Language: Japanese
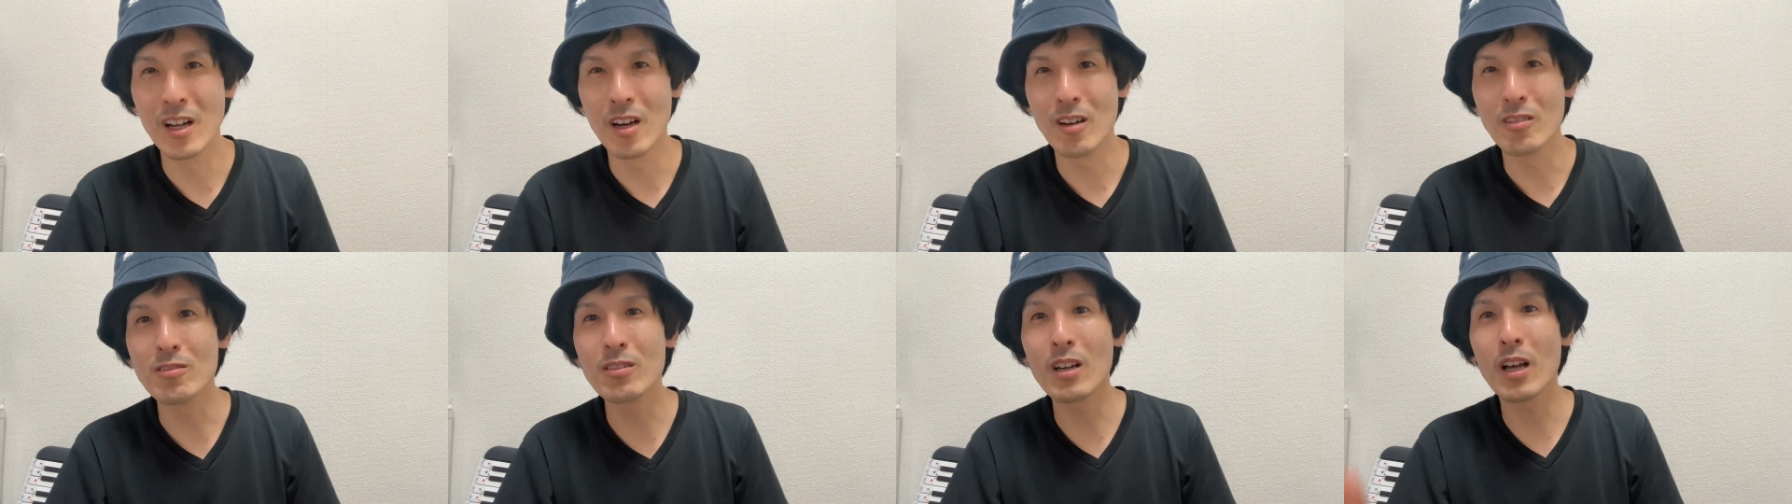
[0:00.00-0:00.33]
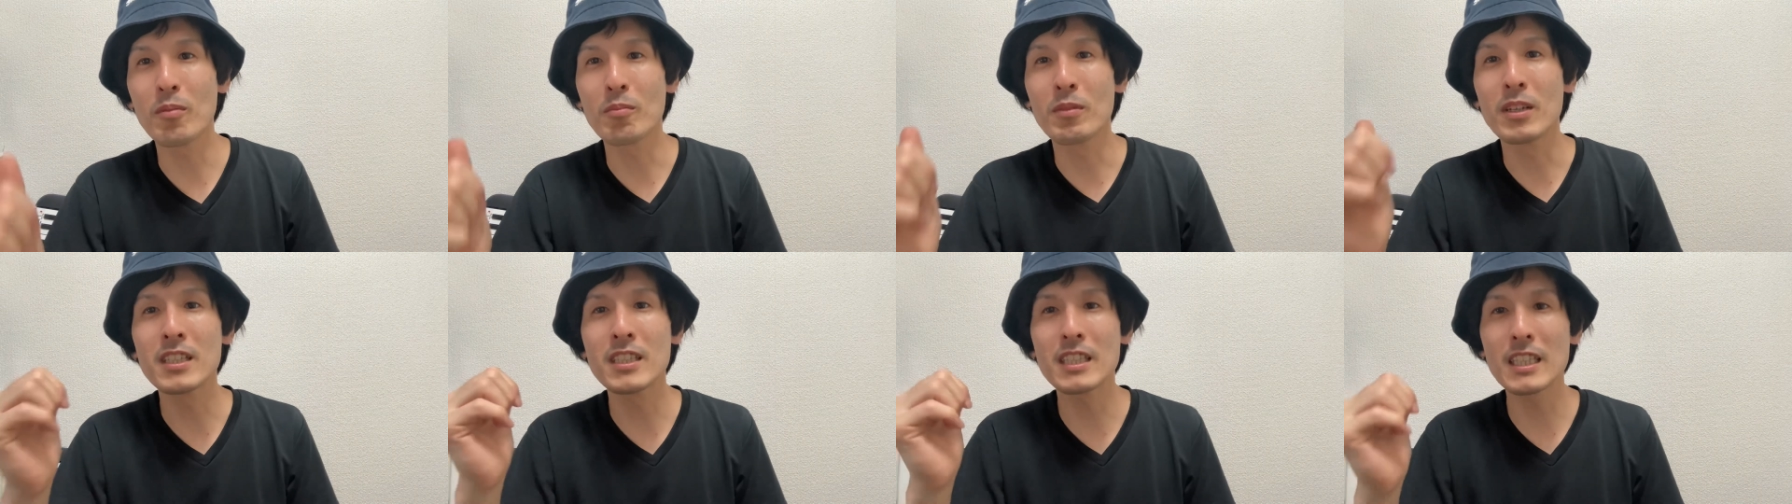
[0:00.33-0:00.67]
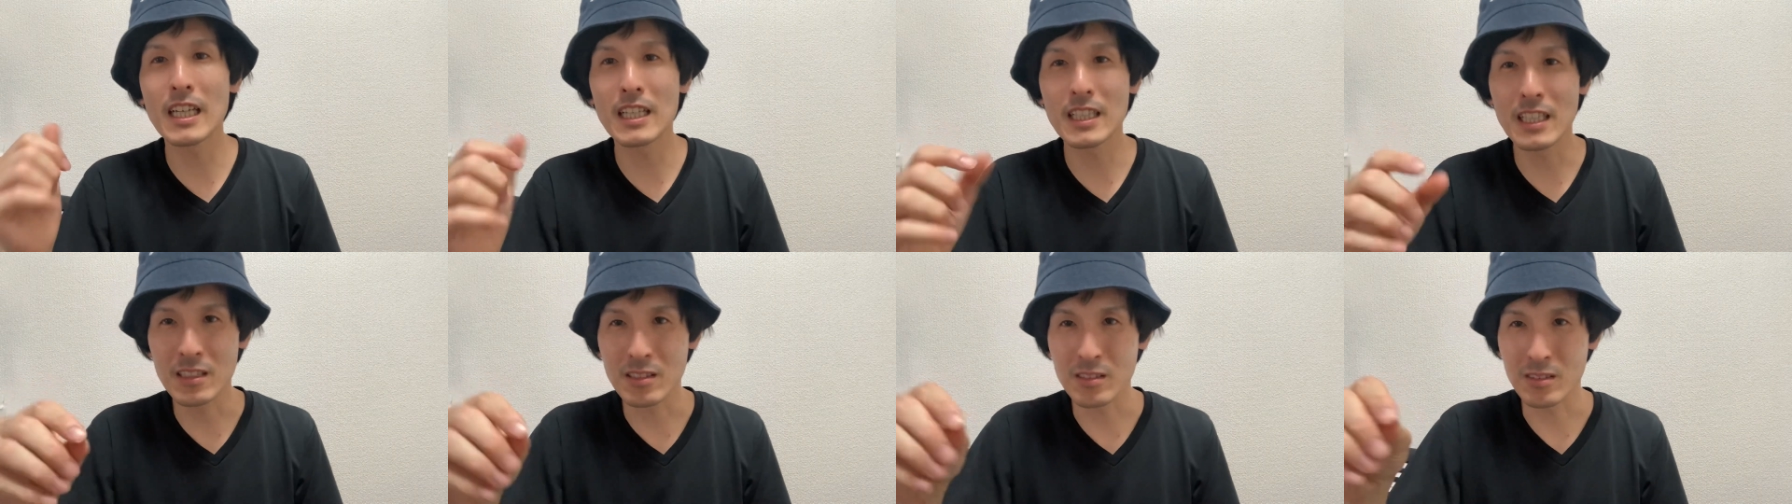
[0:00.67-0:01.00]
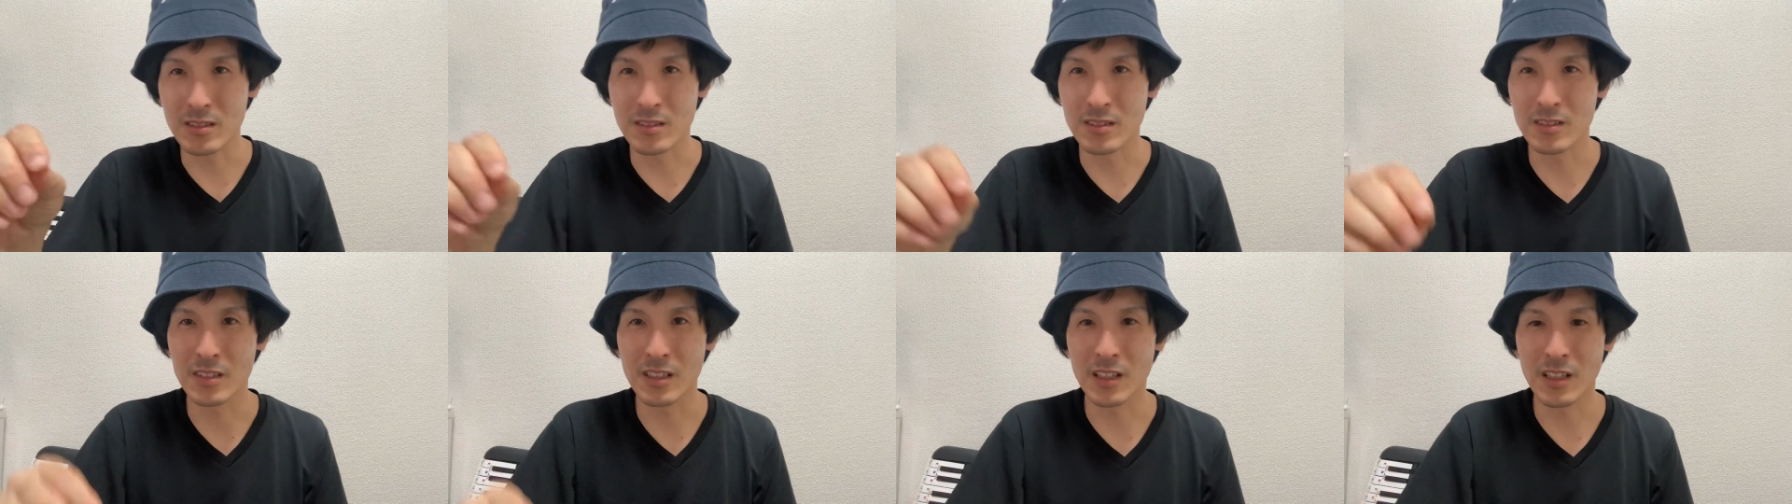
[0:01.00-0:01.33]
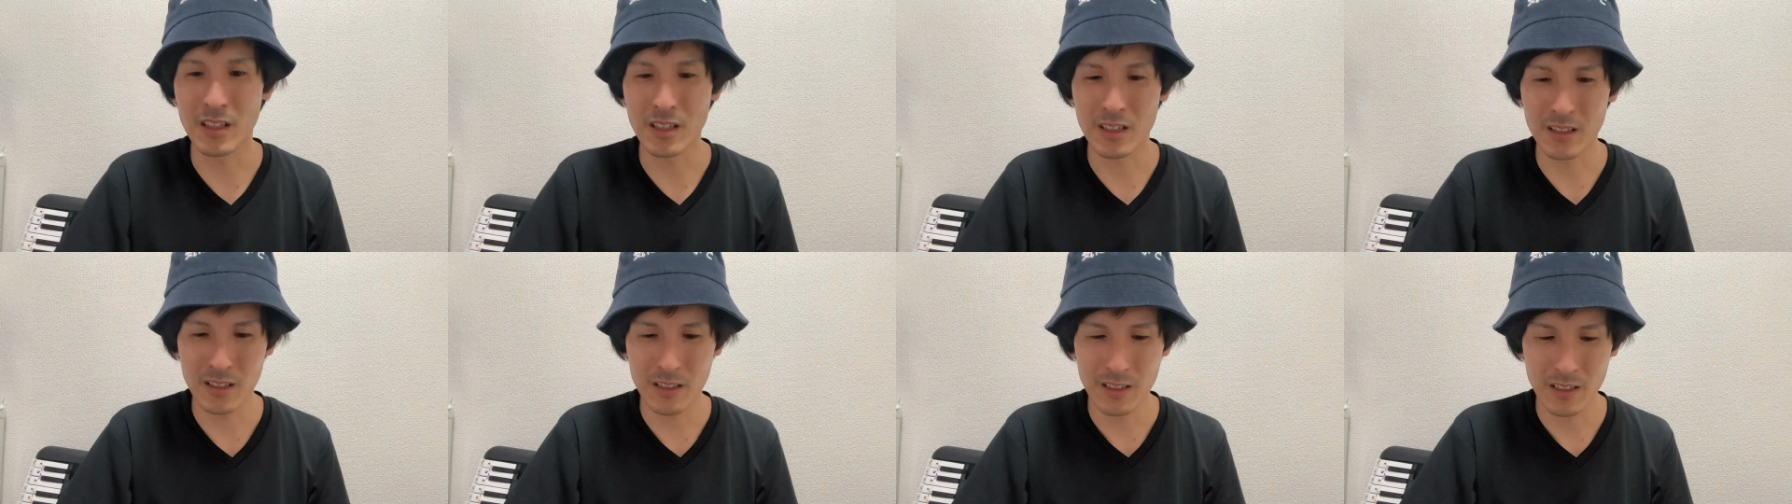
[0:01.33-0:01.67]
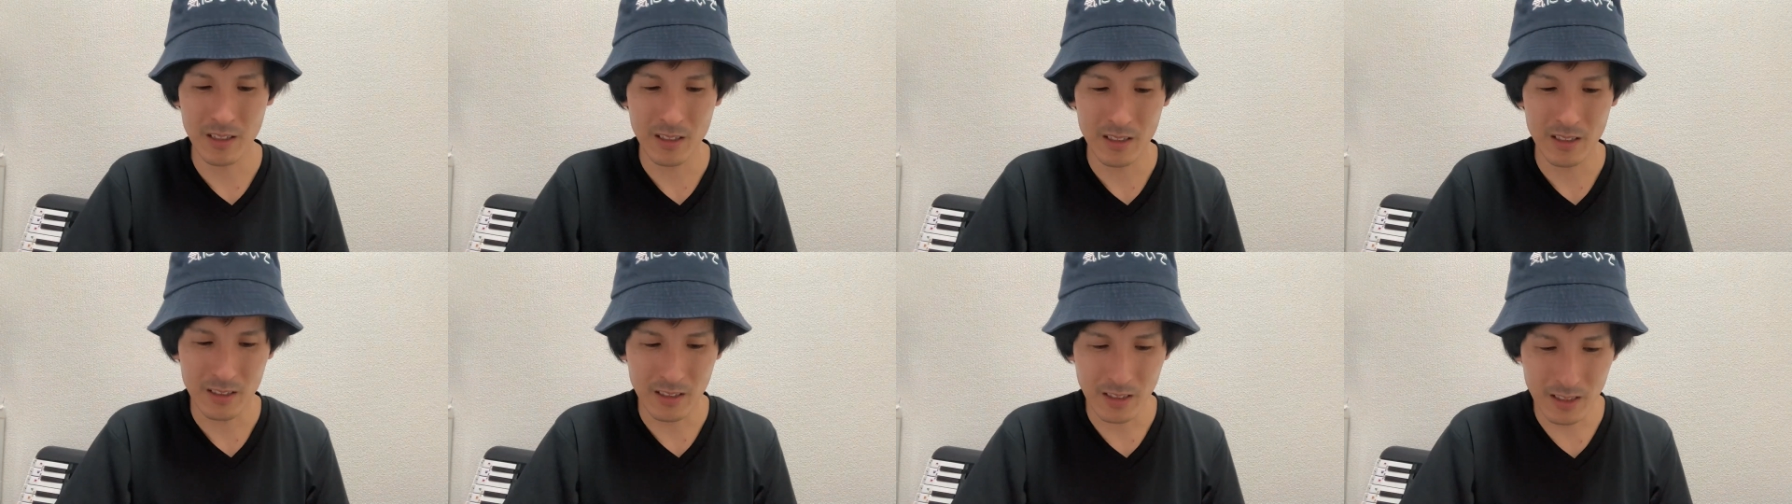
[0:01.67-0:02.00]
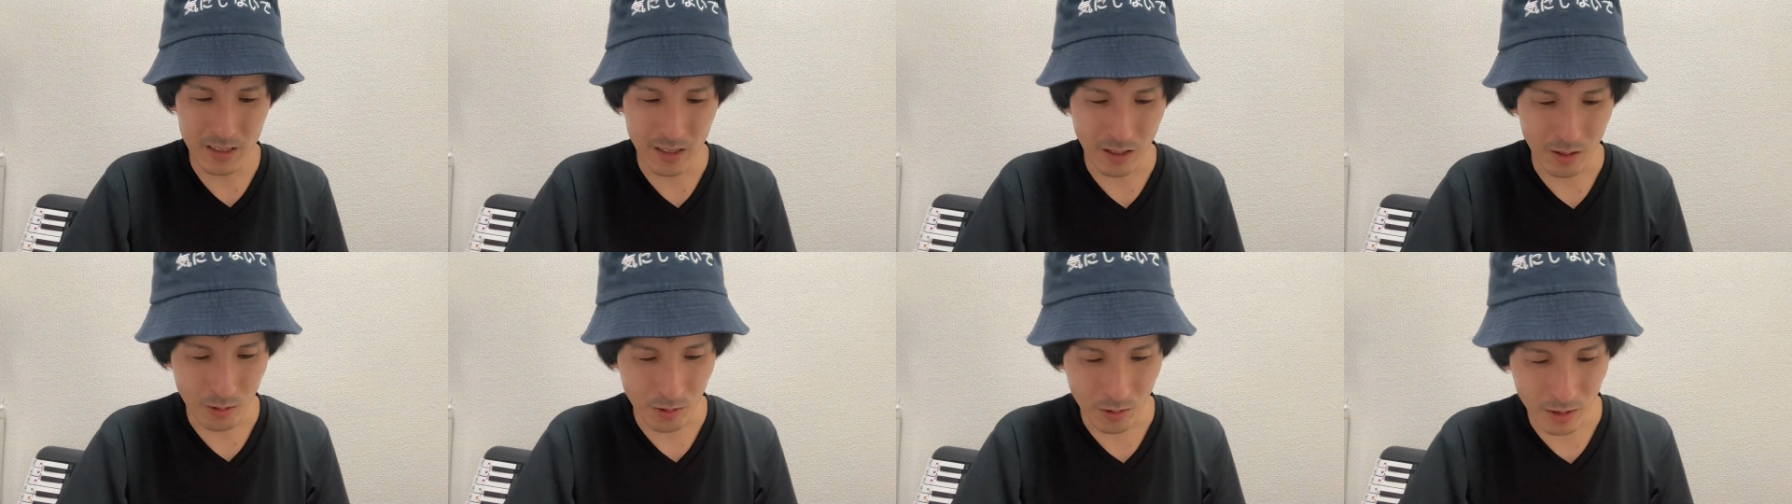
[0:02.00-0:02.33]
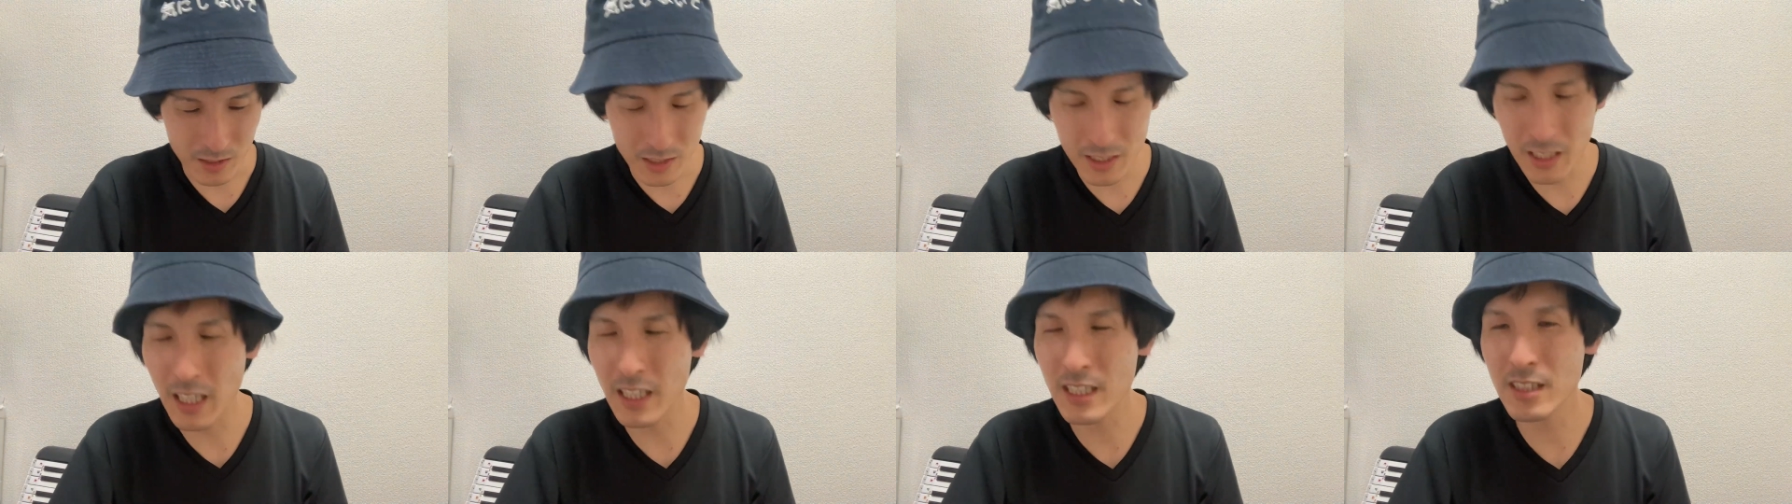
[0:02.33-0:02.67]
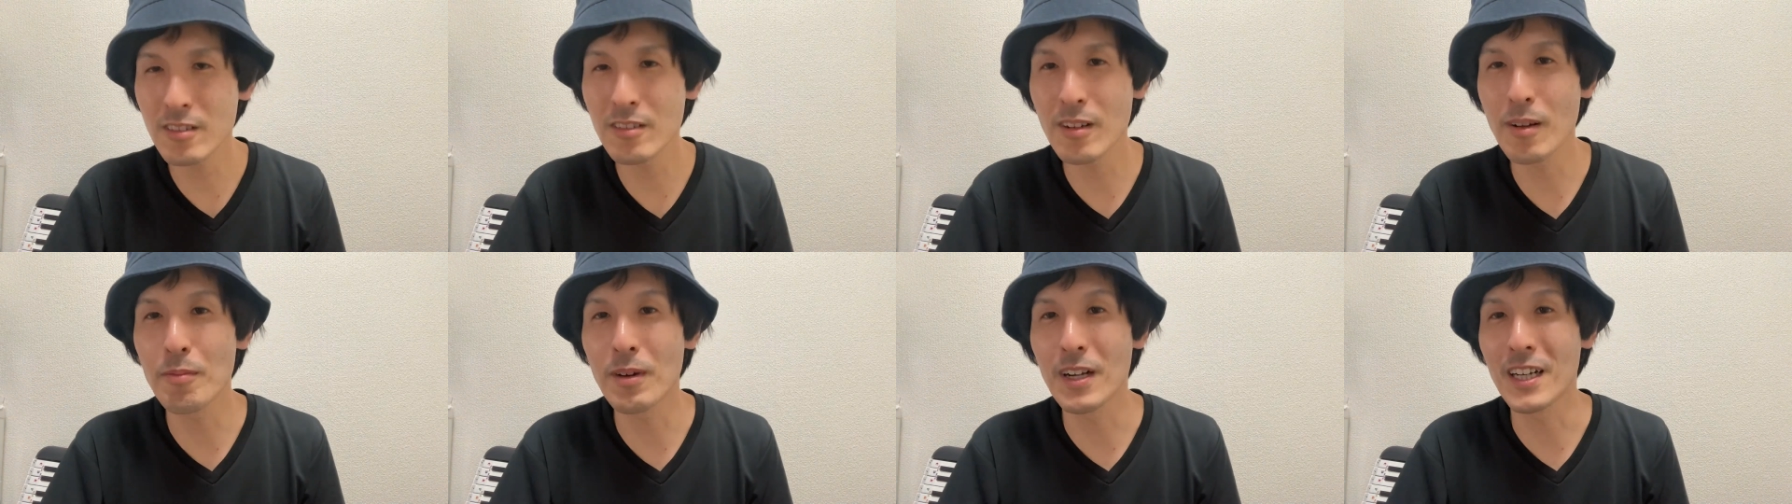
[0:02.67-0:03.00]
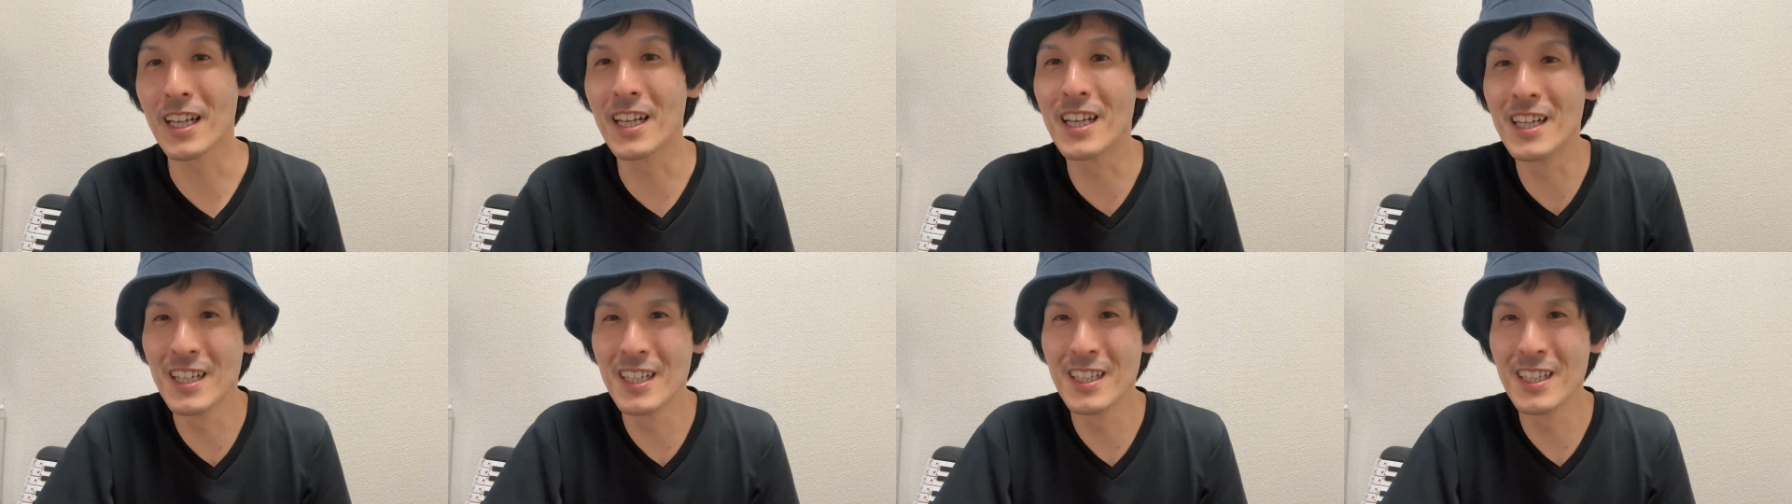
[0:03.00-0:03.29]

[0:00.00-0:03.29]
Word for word: 裏飯屋ですって。なんだろう、これ、チラシ配り